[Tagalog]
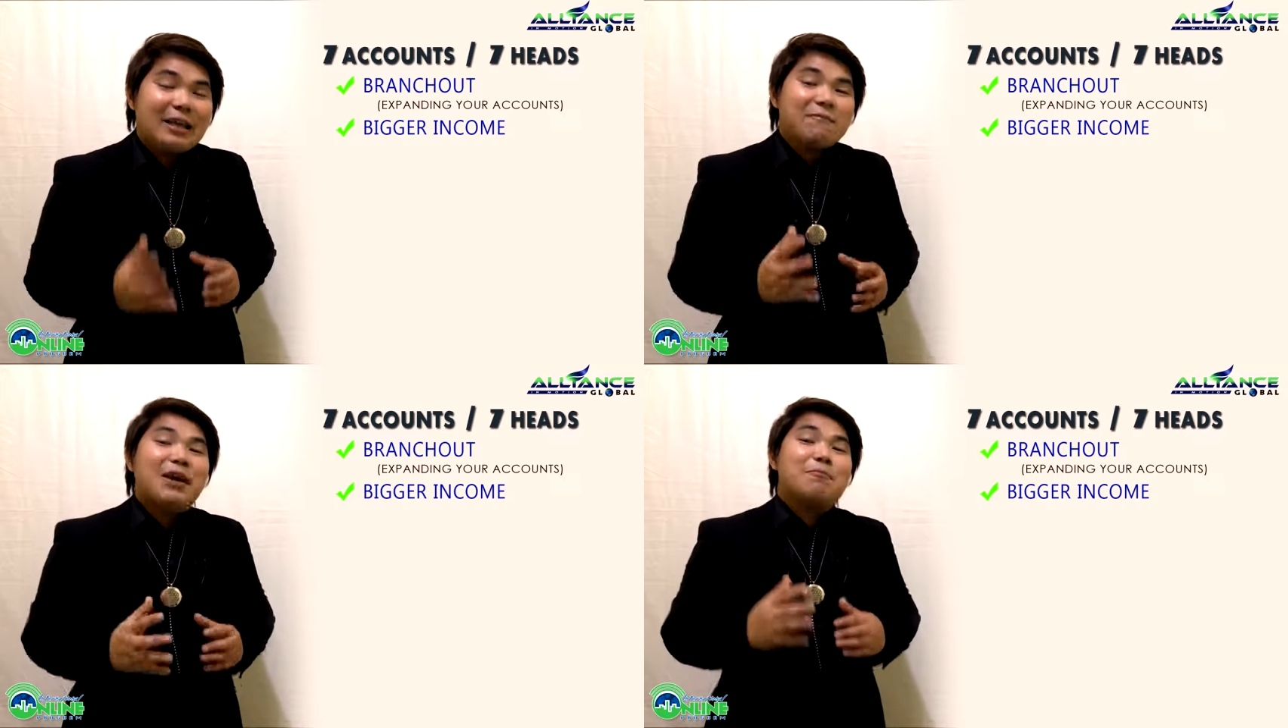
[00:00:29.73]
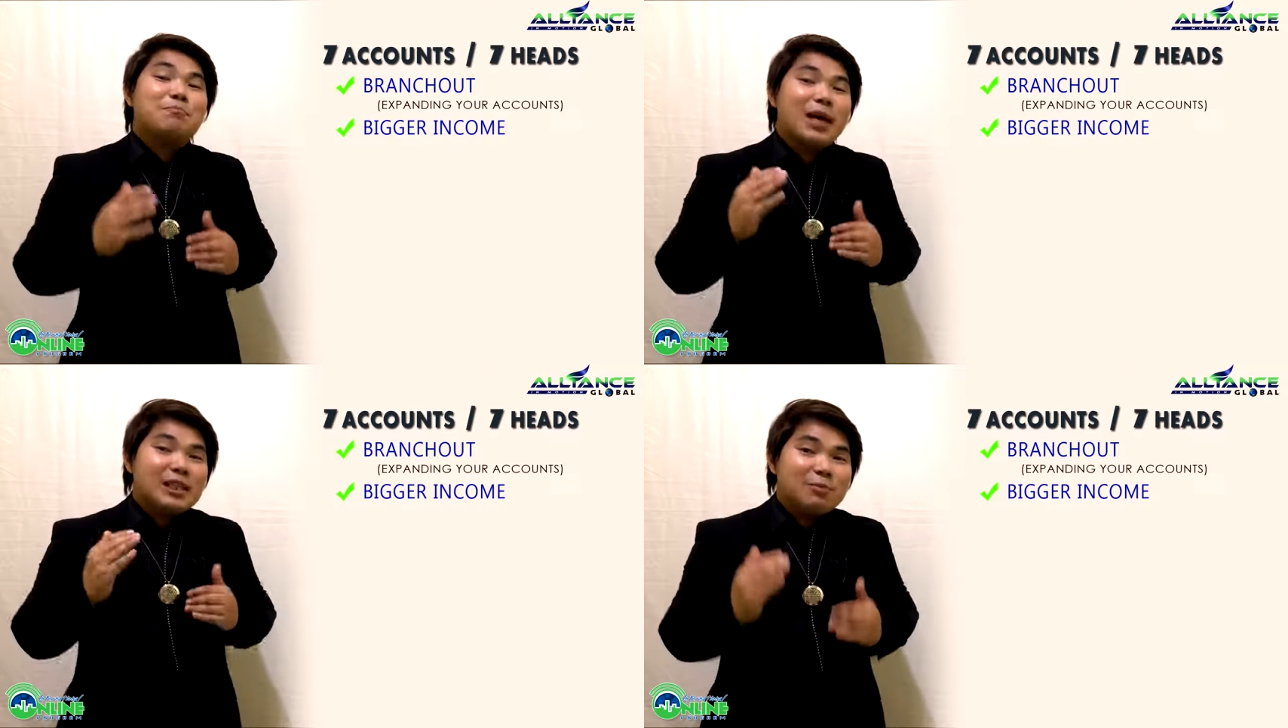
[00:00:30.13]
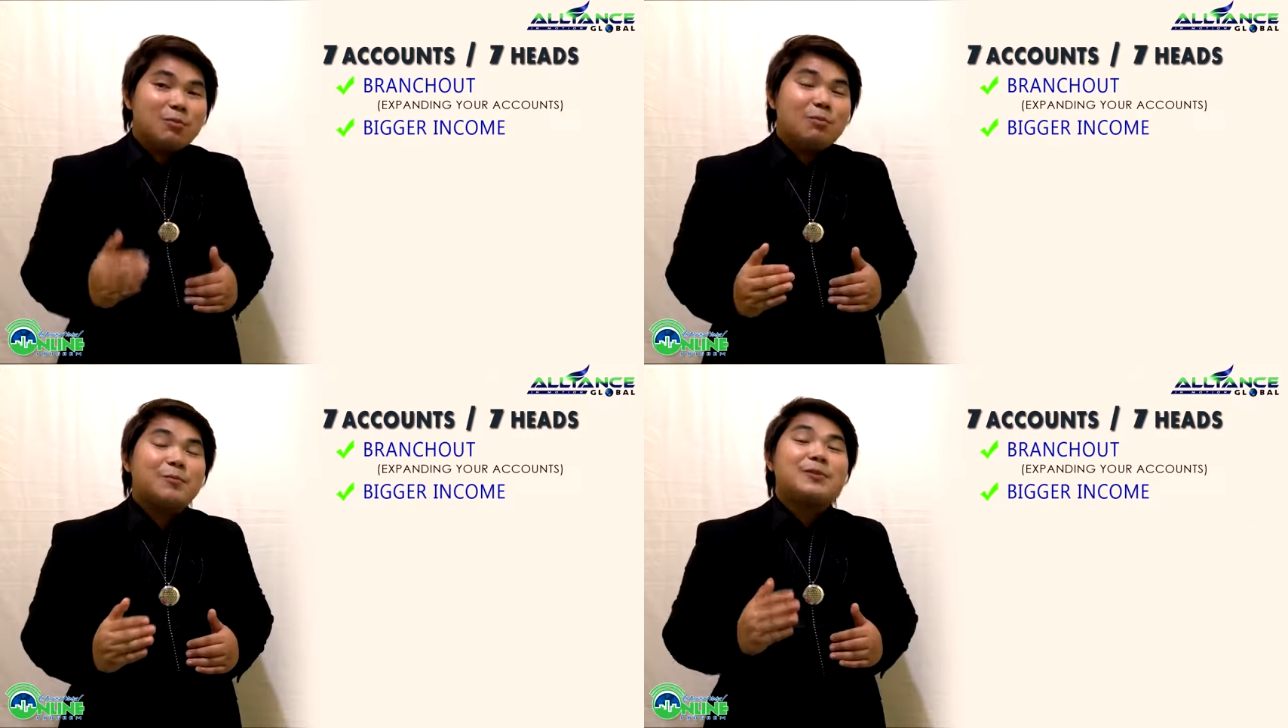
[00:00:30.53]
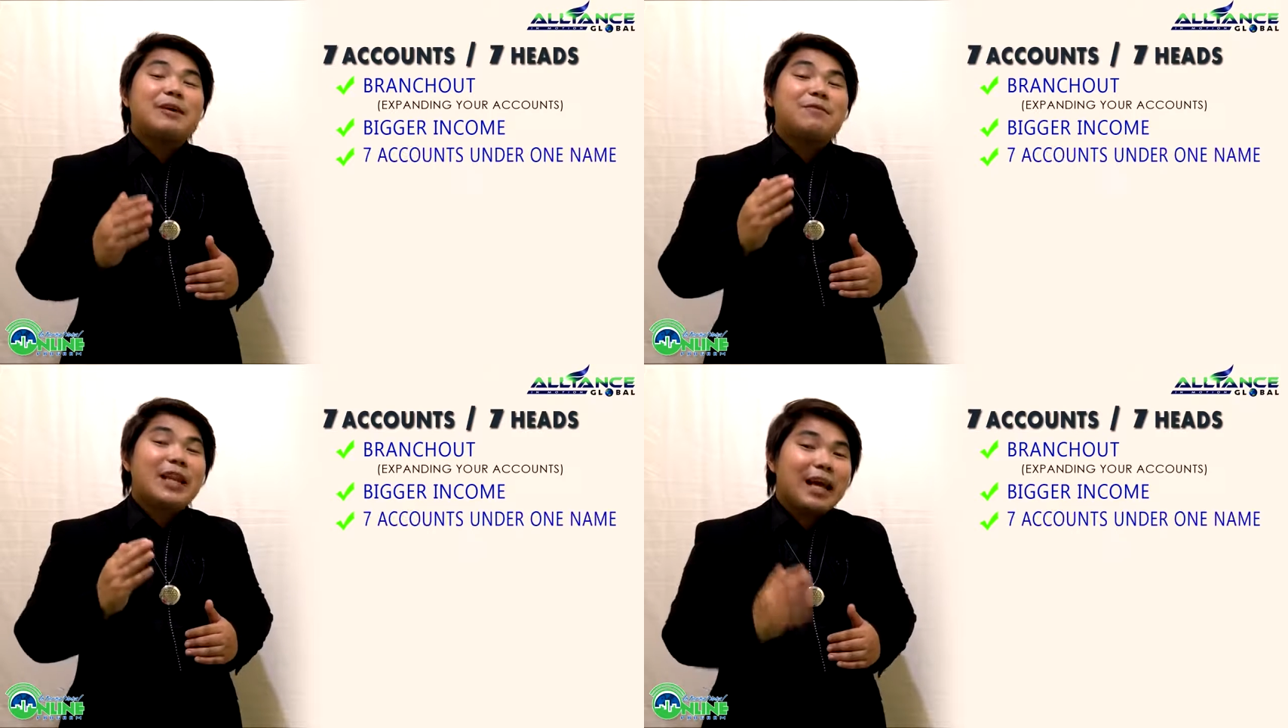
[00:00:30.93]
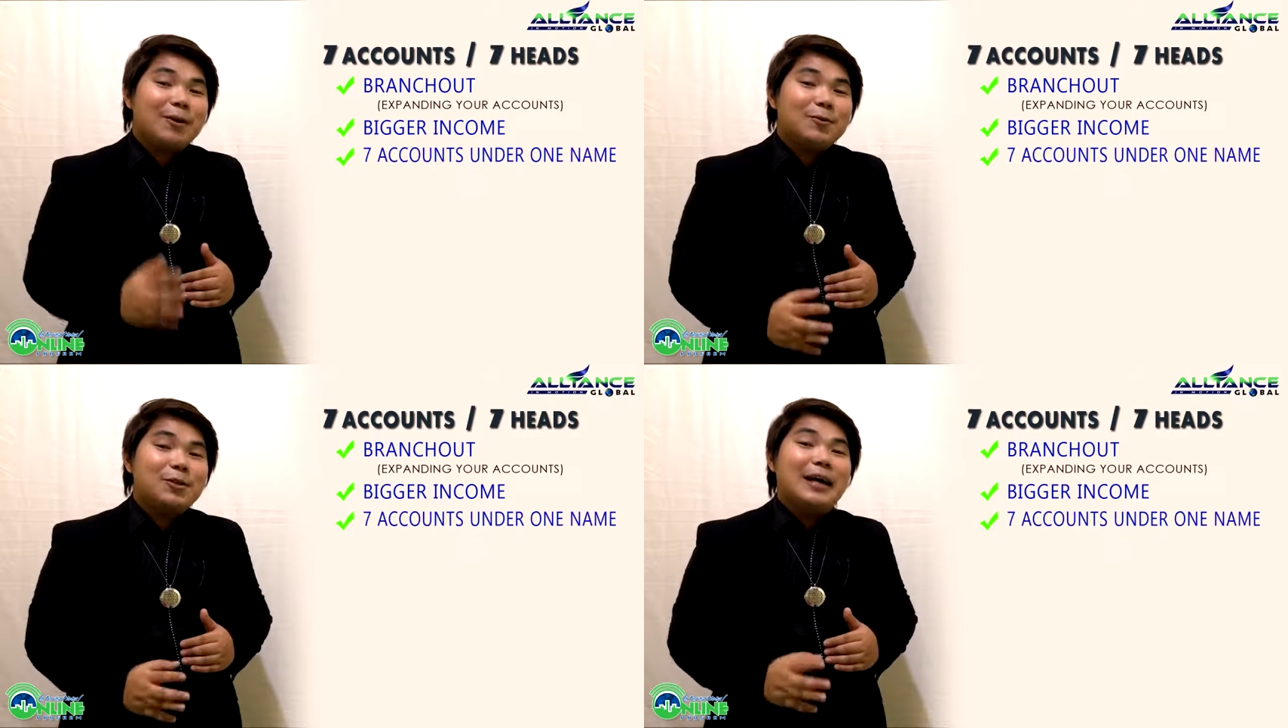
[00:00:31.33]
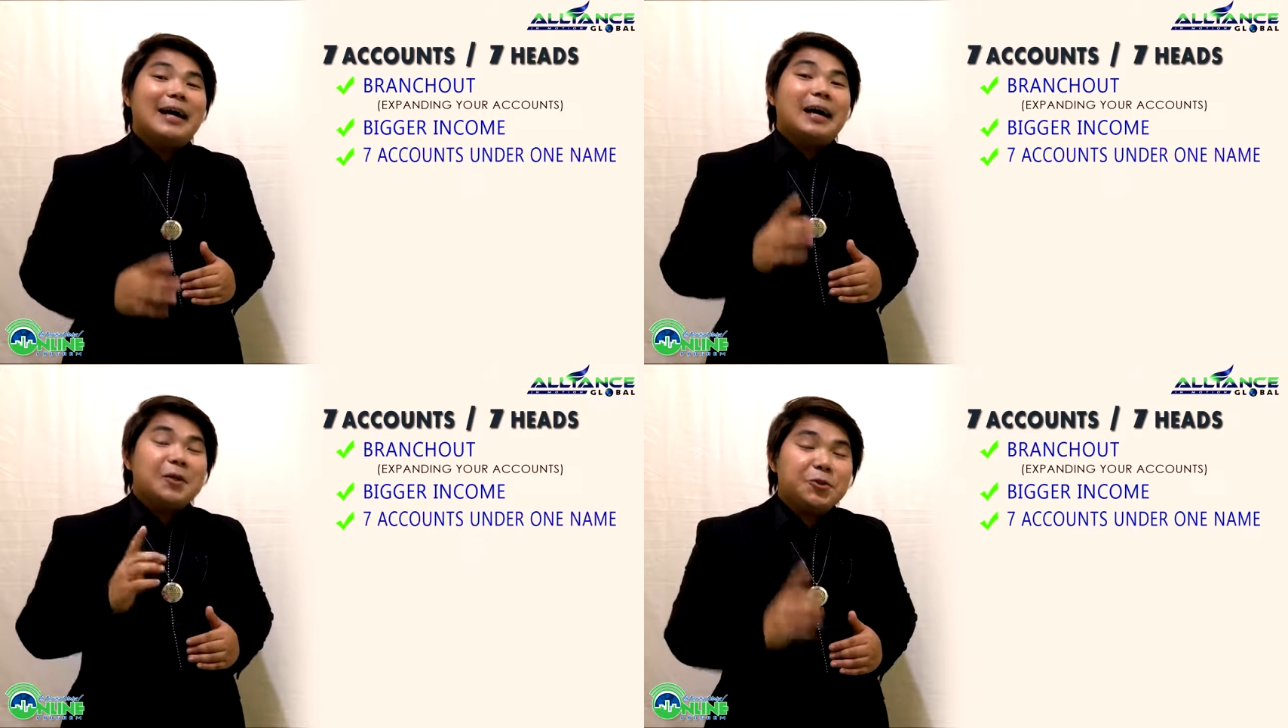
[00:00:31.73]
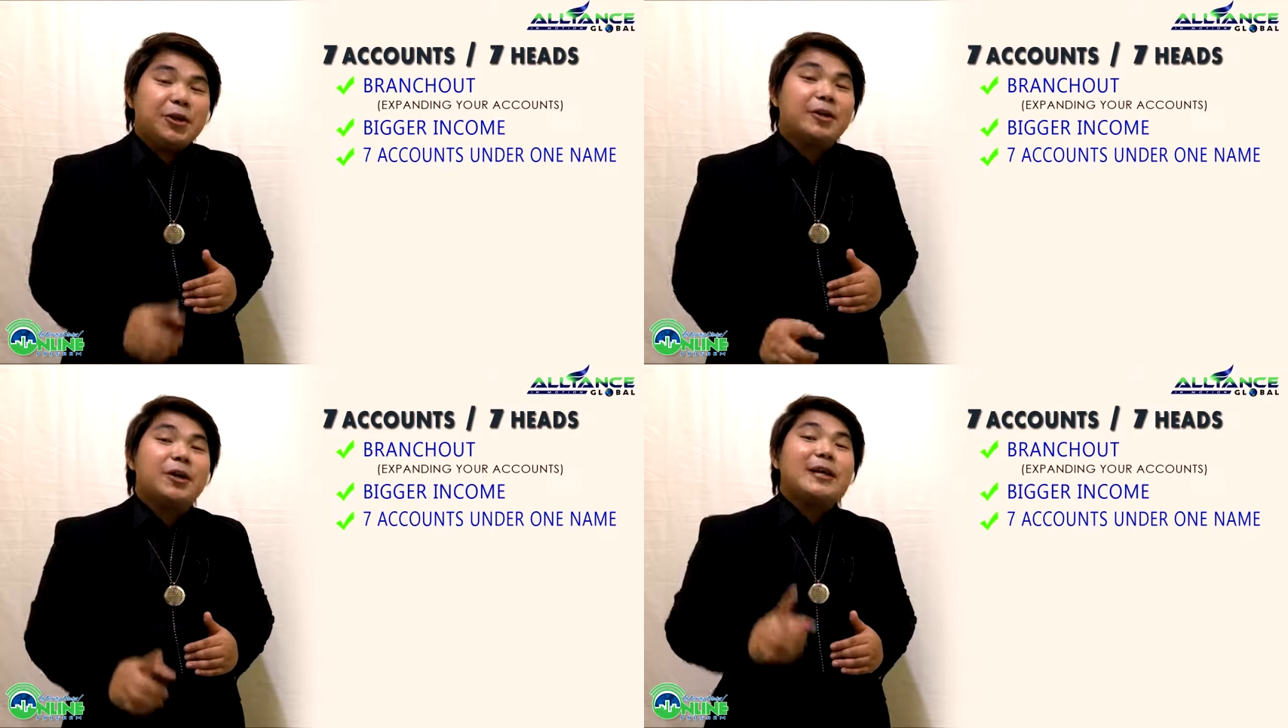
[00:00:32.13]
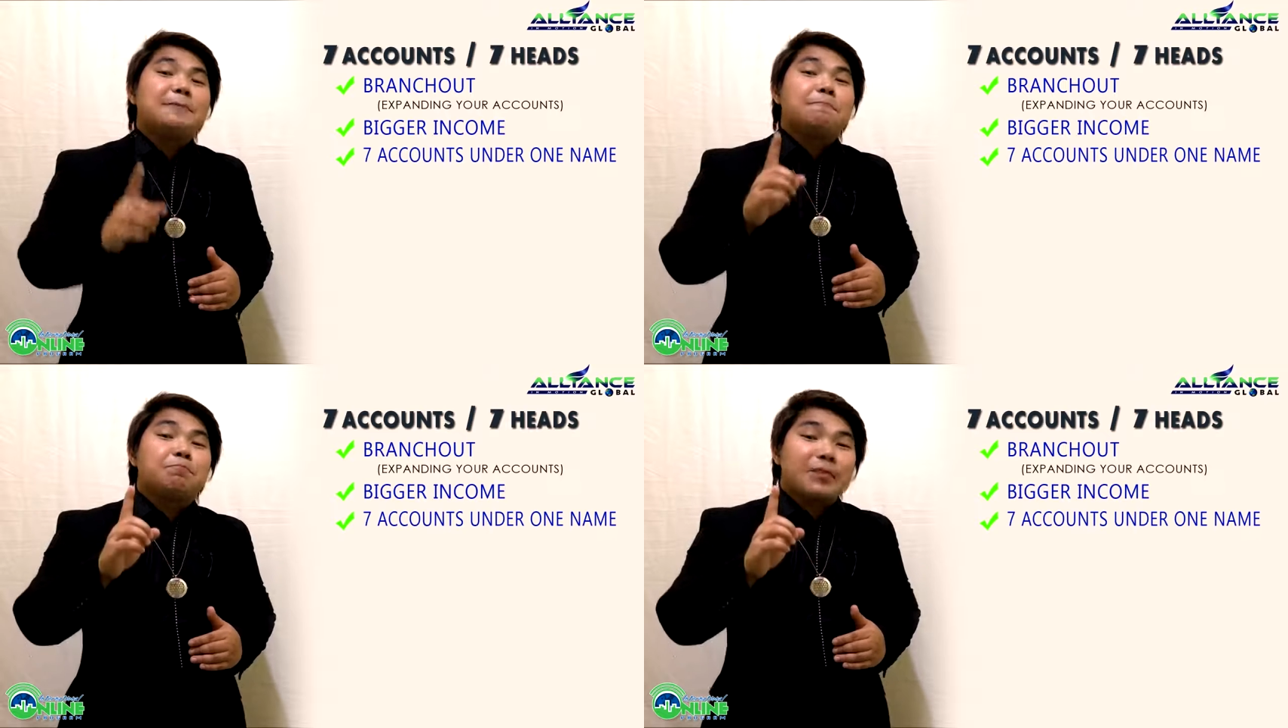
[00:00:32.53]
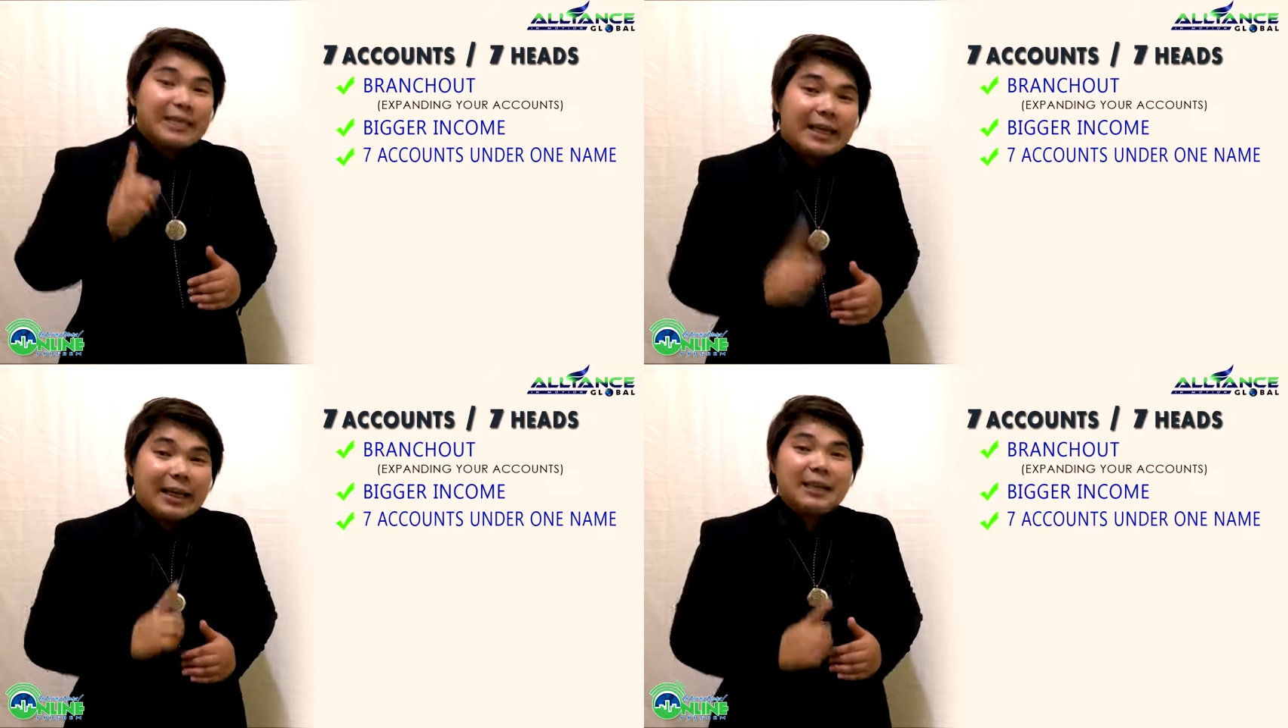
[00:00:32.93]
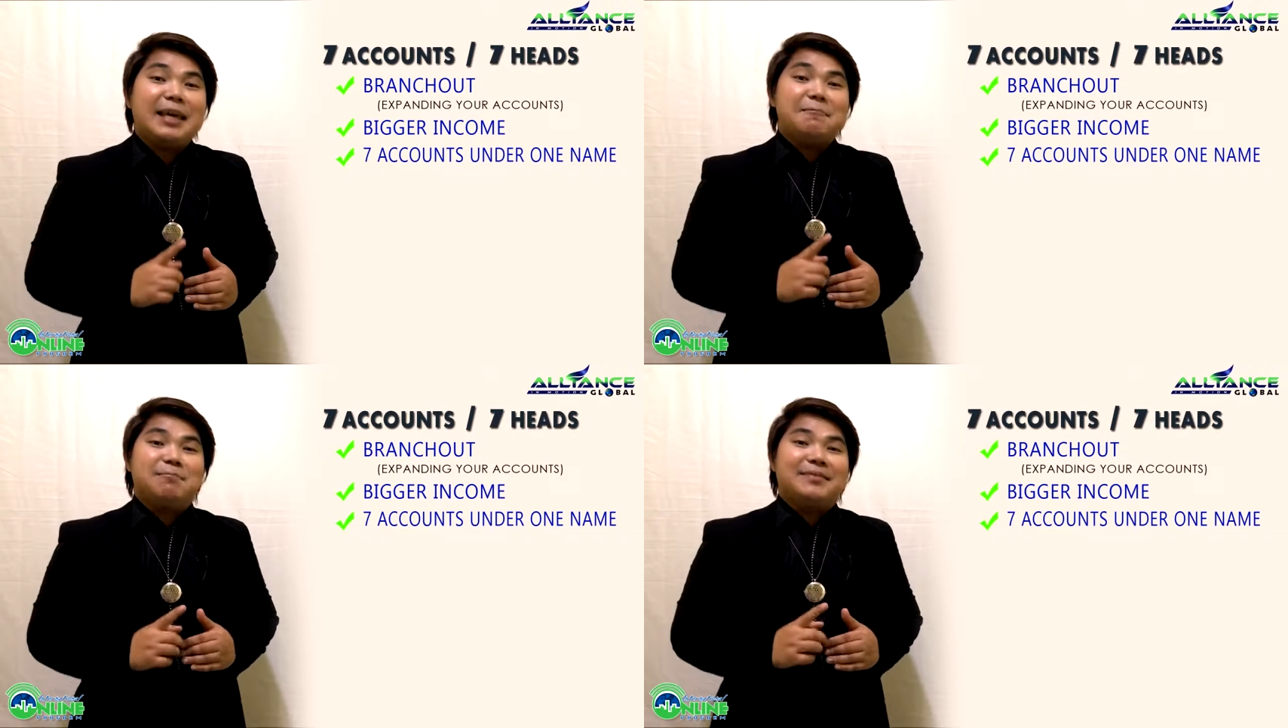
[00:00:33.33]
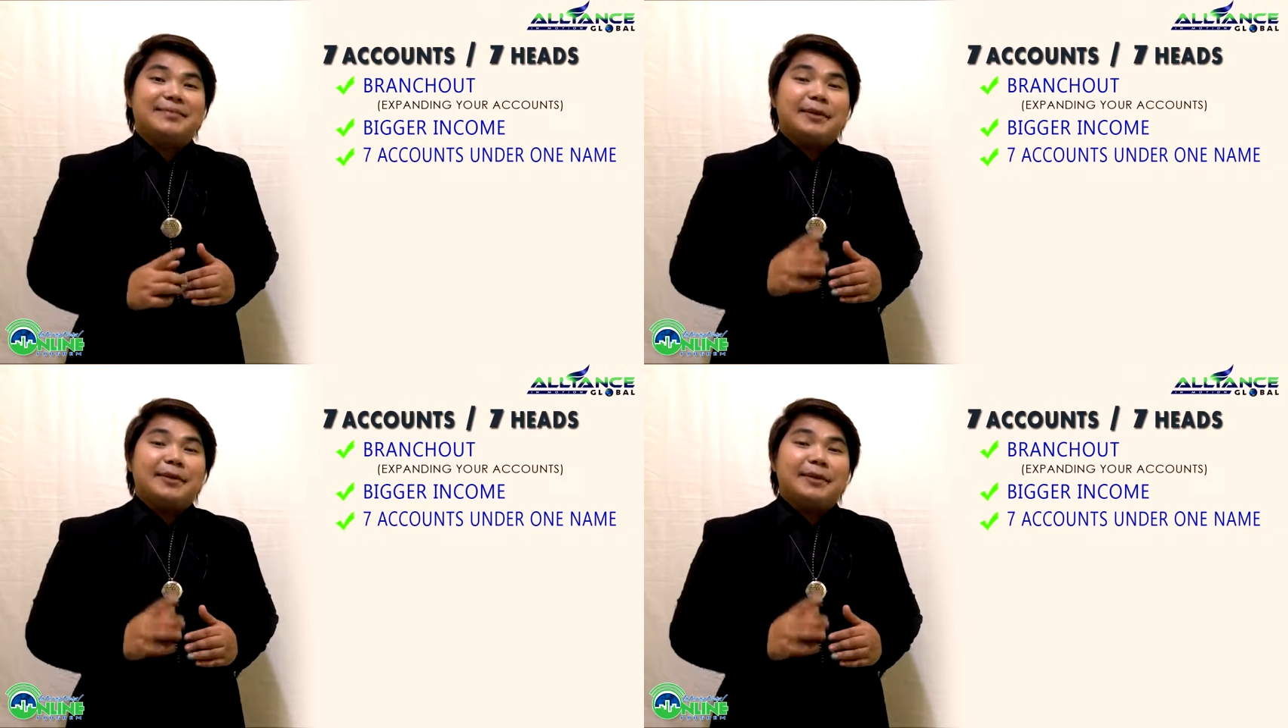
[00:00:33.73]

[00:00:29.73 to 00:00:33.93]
in fact, maximum of 7 accounts under your single name.